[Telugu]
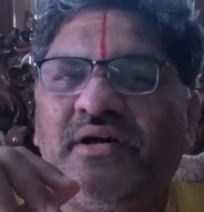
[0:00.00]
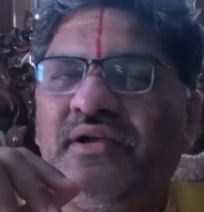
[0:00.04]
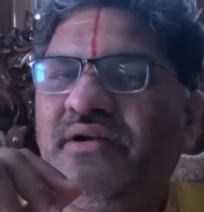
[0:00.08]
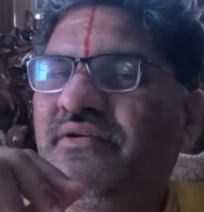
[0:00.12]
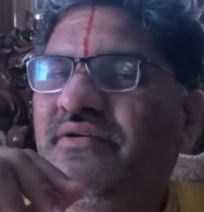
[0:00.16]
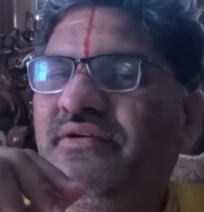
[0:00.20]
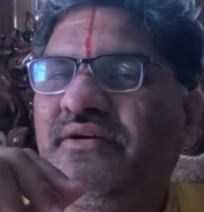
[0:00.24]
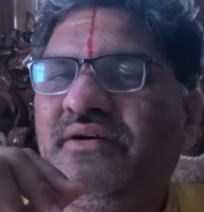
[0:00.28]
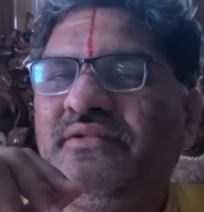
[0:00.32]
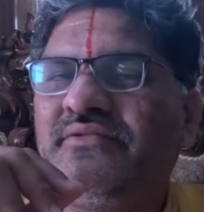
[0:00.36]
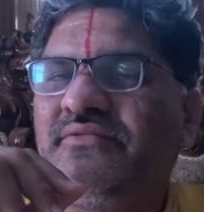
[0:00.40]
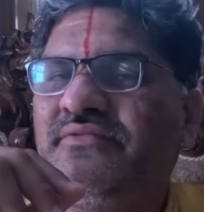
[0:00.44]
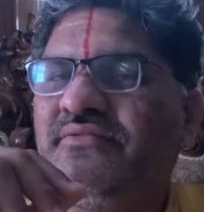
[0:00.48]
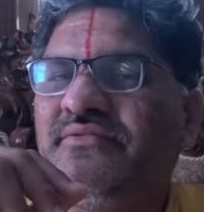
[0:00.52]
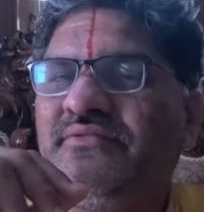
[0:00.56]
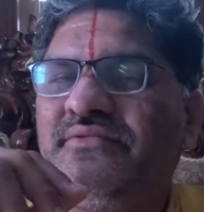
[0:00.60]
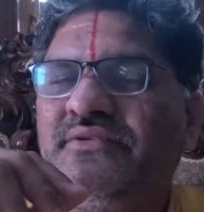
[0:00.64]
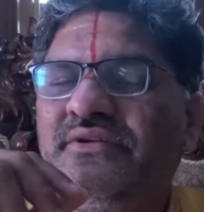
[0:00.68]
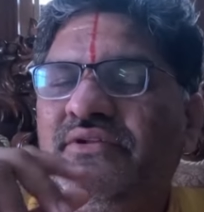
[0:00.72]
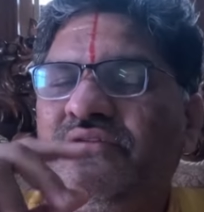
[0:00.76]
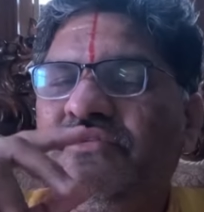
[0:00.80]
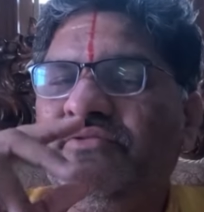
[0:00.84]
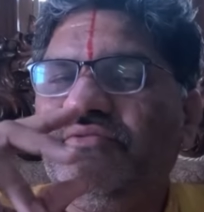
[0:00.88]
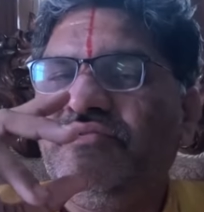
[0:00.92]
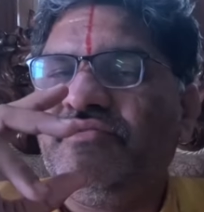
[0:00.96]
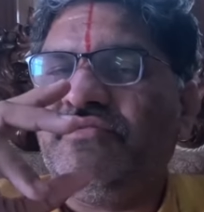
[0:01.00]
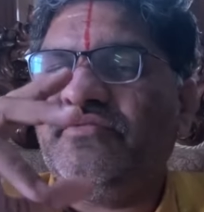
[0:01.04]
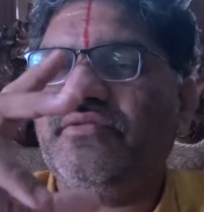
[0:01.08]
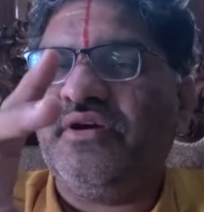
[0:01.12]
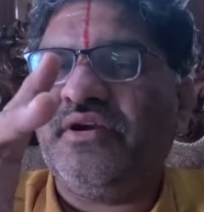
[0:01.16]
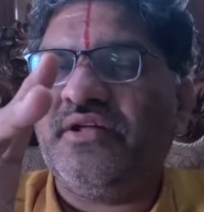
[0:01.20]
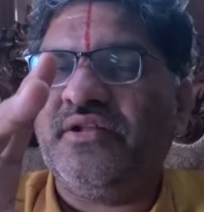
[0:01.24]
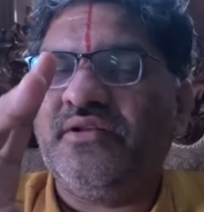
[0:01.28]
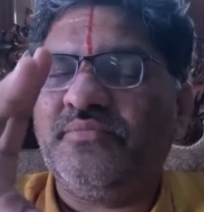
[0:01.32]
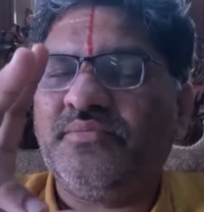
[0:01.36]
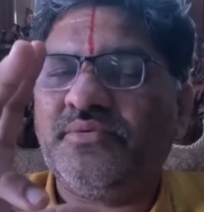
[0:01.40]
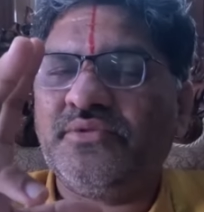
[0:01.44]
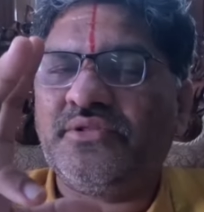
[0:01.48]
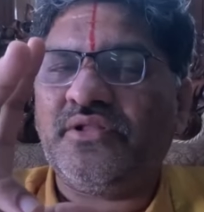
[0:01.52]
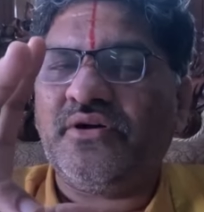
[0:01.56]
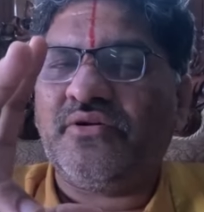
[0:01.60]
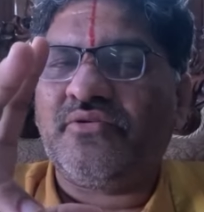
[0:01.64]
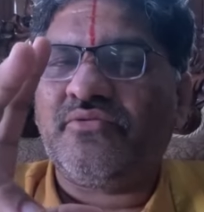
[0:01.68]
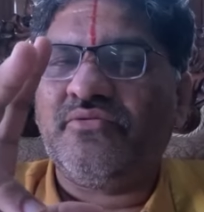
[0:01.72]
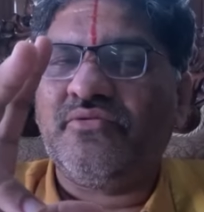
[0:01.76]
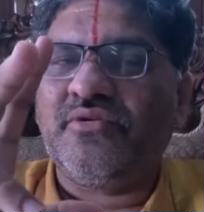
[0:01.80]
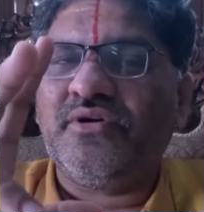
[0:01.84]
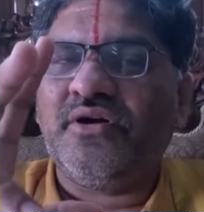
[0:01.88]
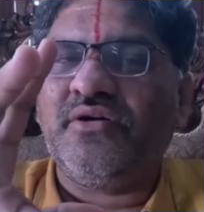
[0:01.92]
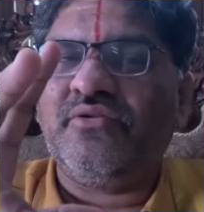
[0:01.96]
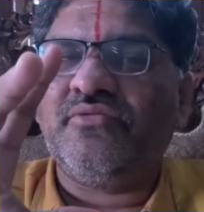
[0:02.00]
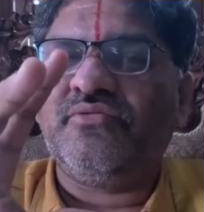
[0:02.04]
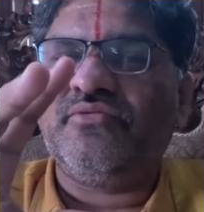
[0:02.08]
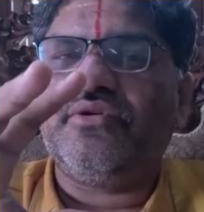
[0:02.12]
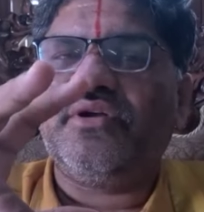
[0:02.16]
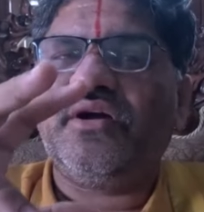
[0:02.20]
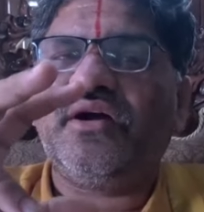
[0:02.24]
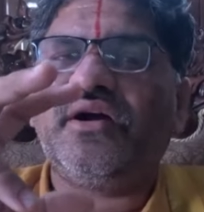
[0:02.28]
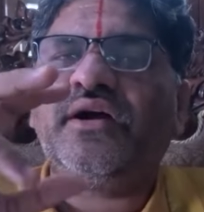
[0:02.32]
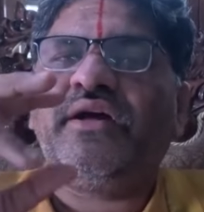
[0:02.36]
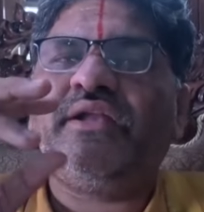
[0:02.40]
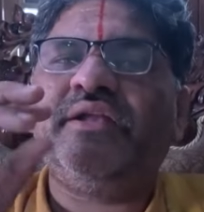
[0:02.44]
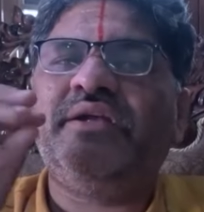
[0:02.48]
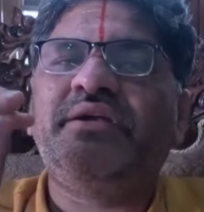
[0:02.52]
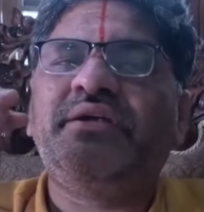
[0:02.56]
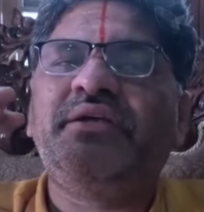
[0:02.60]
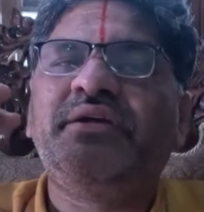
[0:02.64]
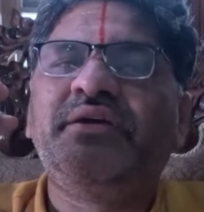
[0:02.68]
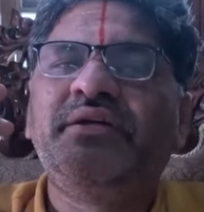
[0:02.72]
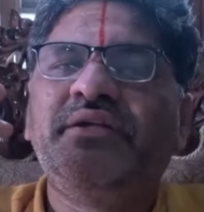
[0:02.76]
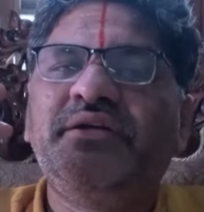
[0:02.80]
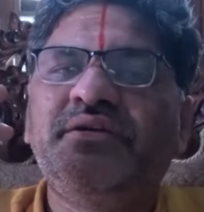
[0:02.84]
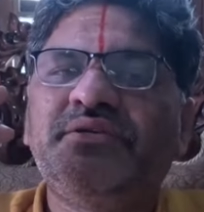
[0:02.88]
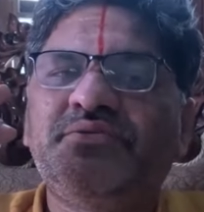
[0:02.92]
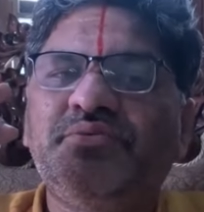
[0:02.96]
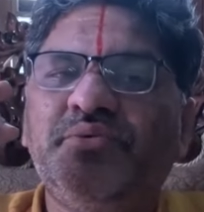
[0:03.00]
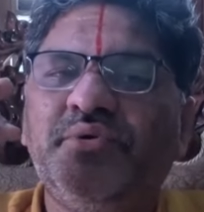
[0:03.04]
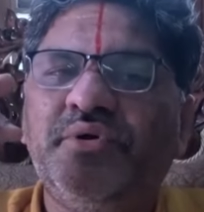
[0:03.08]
కనెక్ట్ కాదు ఇల్లు వెడల్పు తక్కువగా ఉన్నా కానీ డిగ్రీస్